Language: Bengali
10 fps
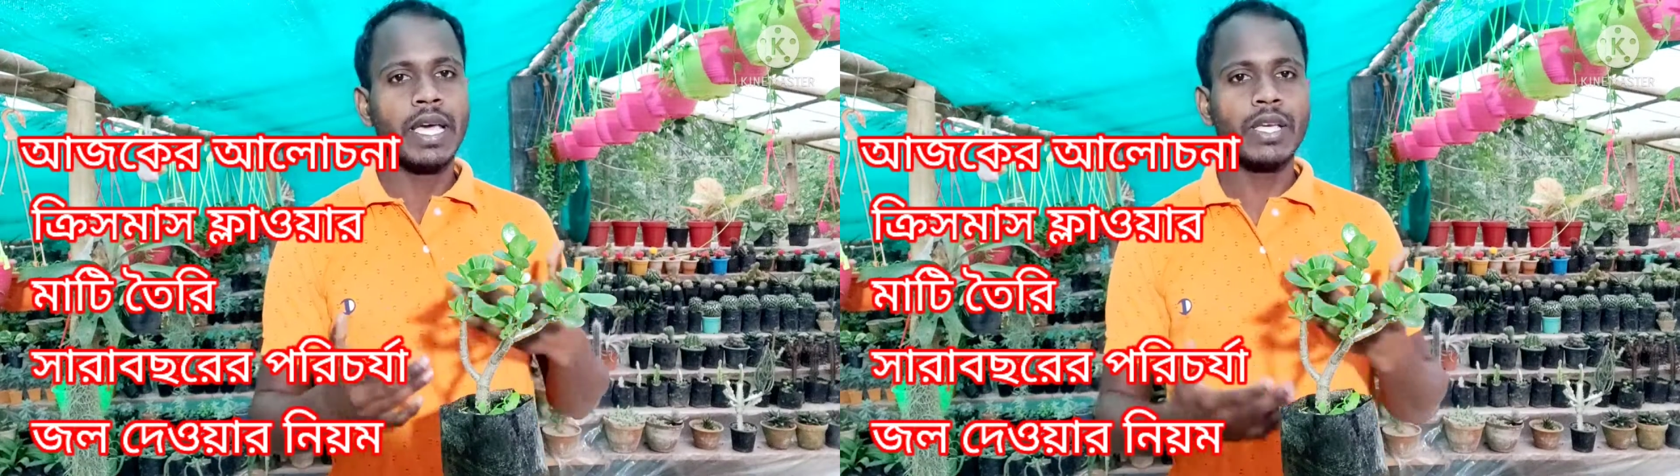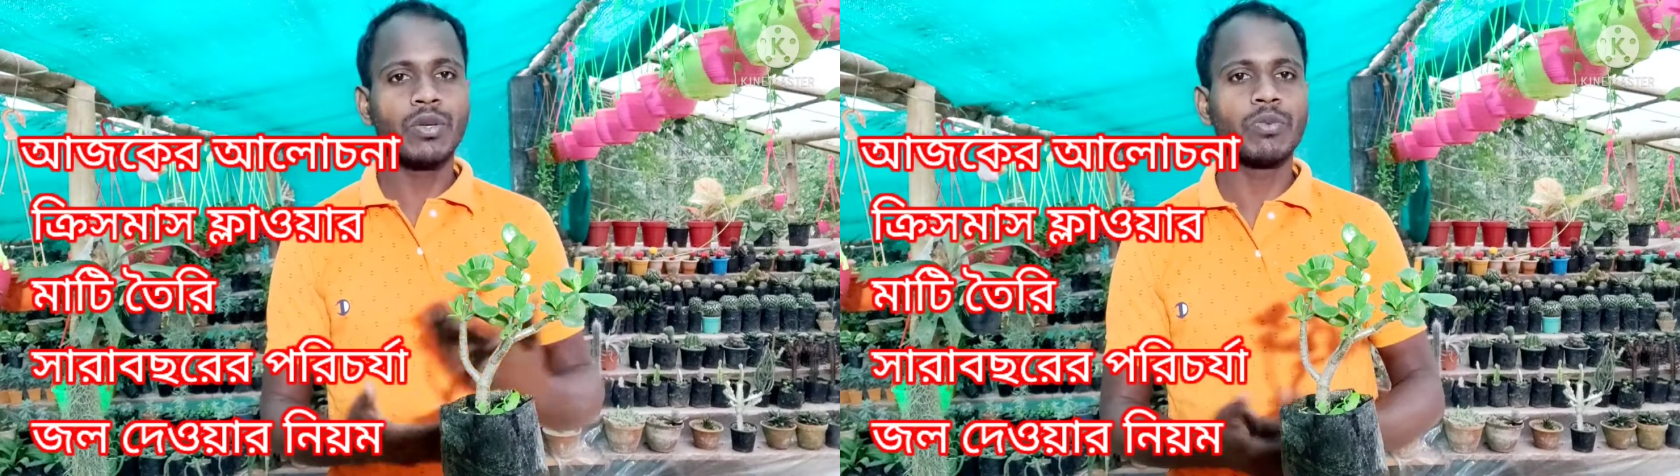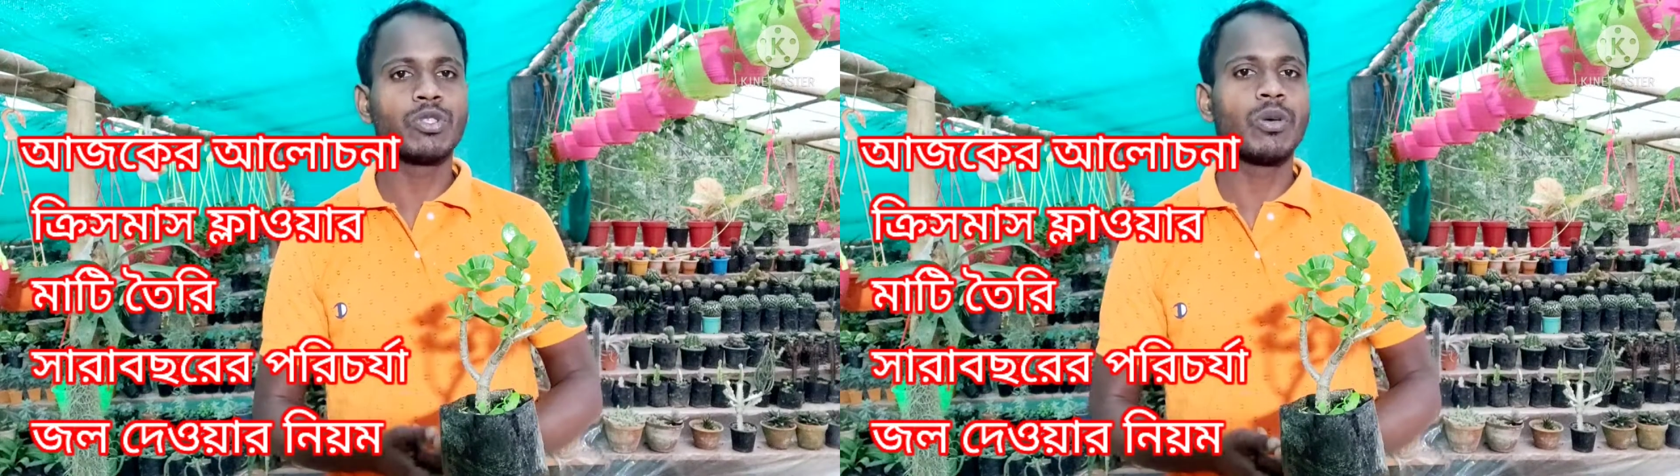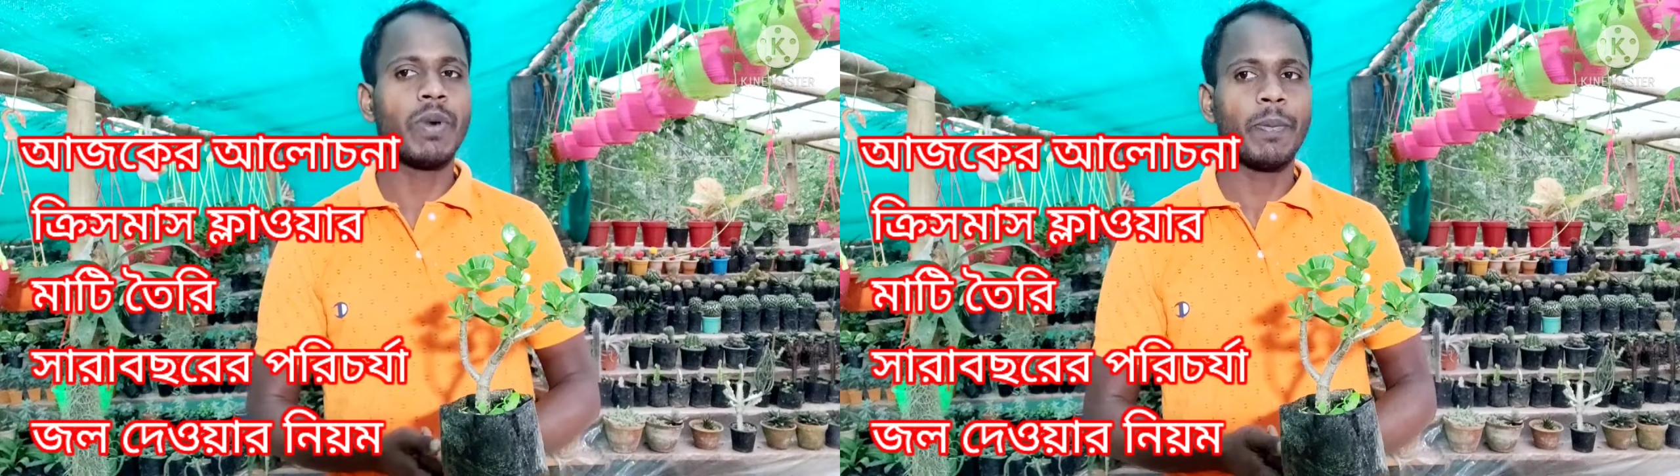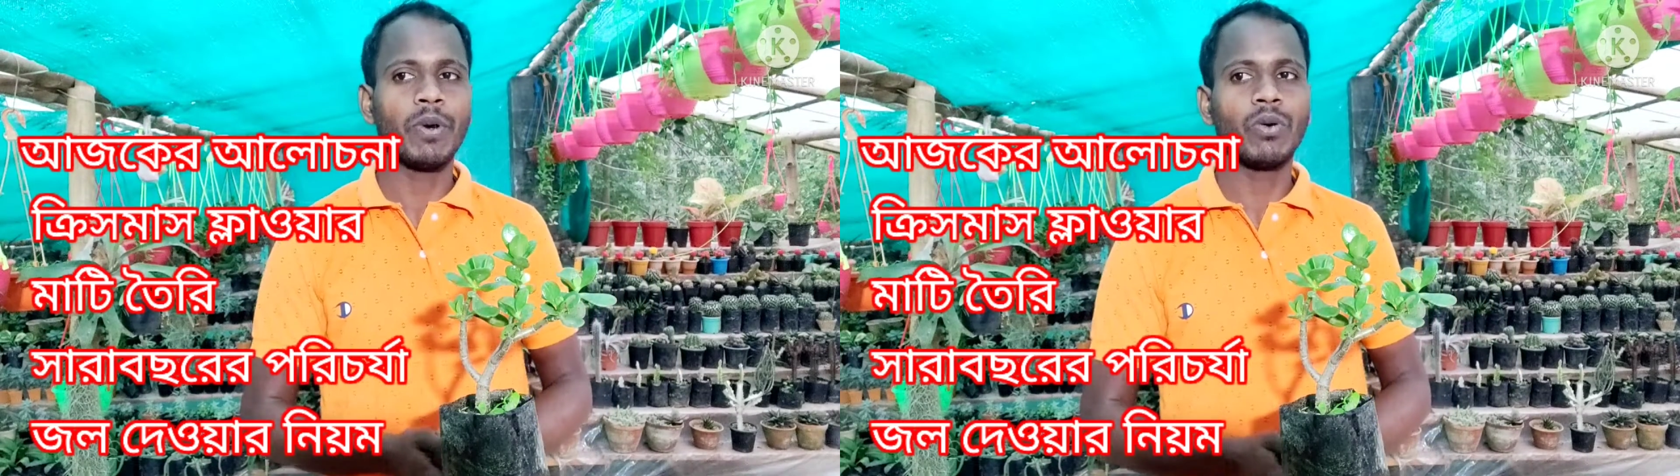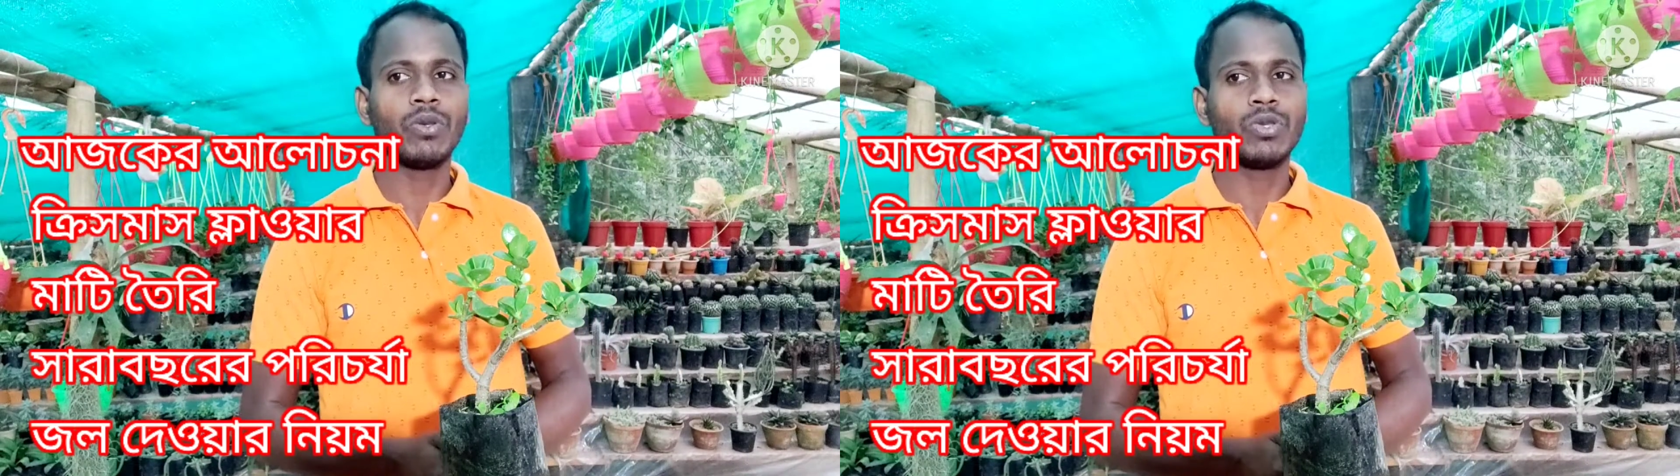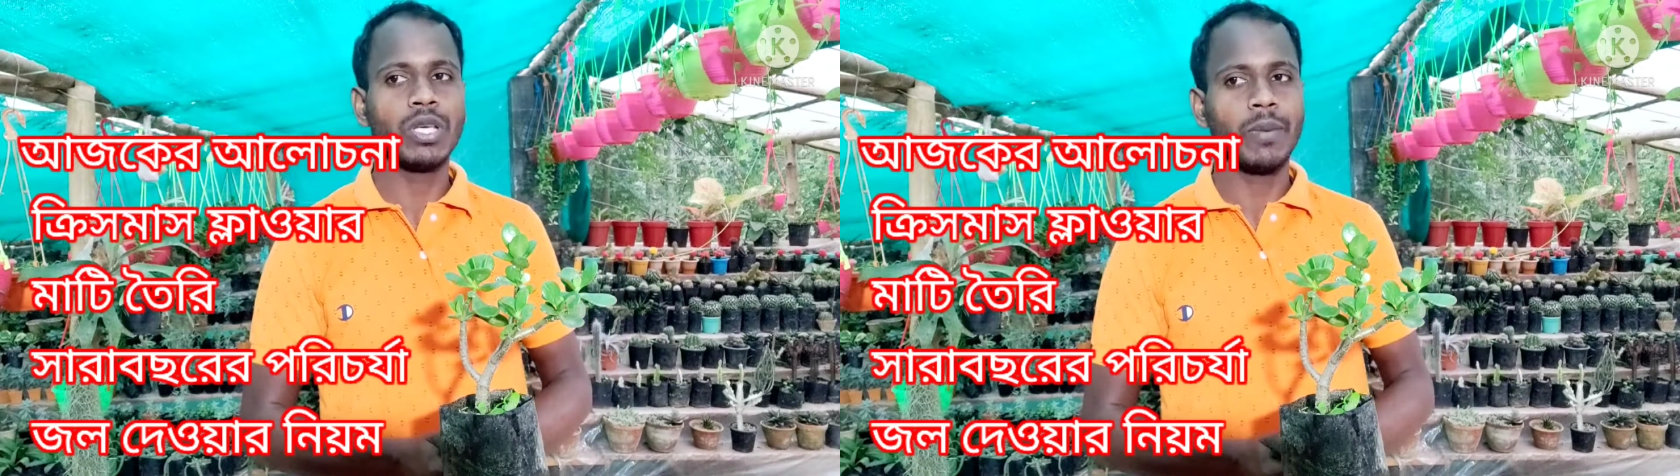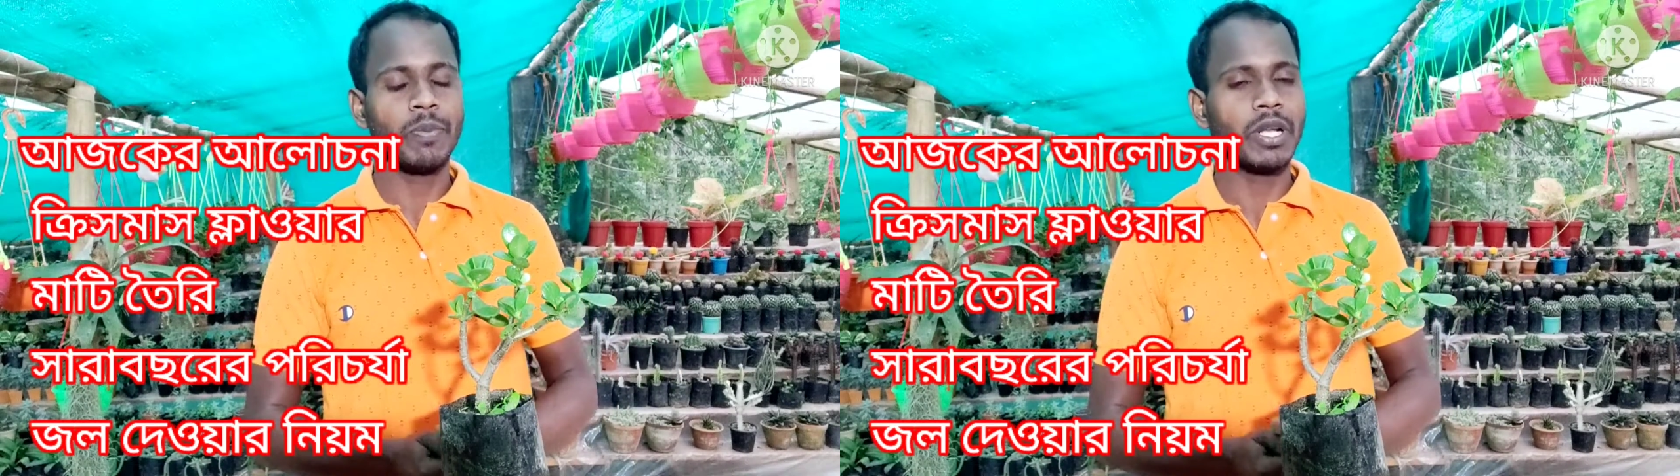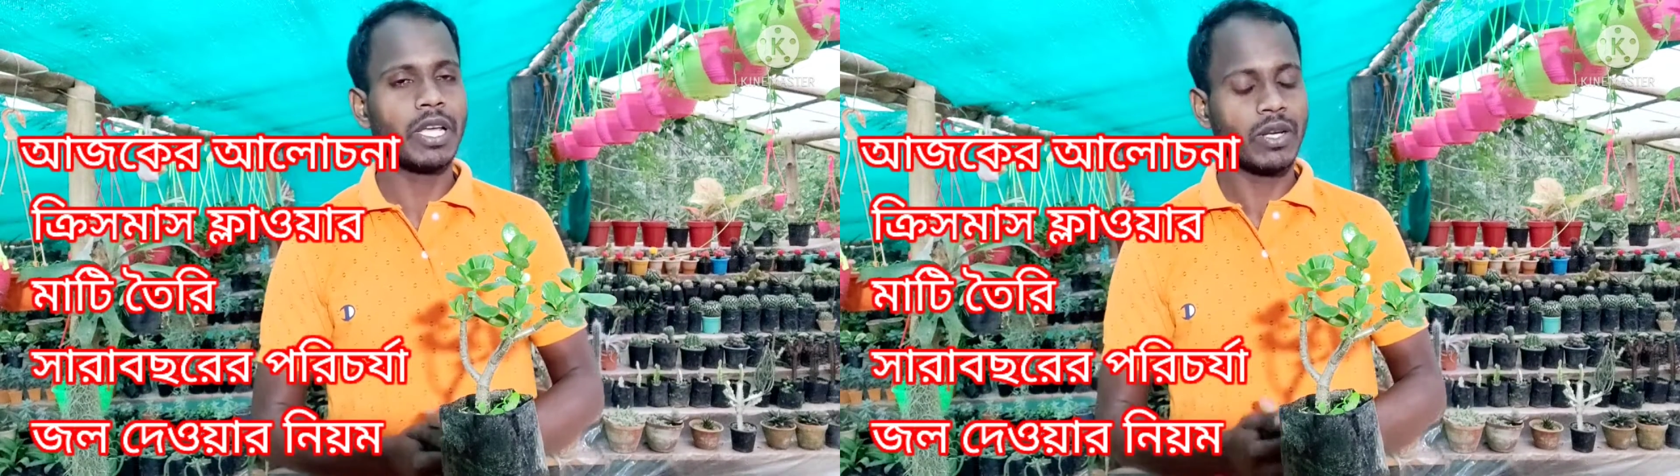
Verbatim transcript: এই সমস্ত ব্যাপারগুলো যদি আপনারা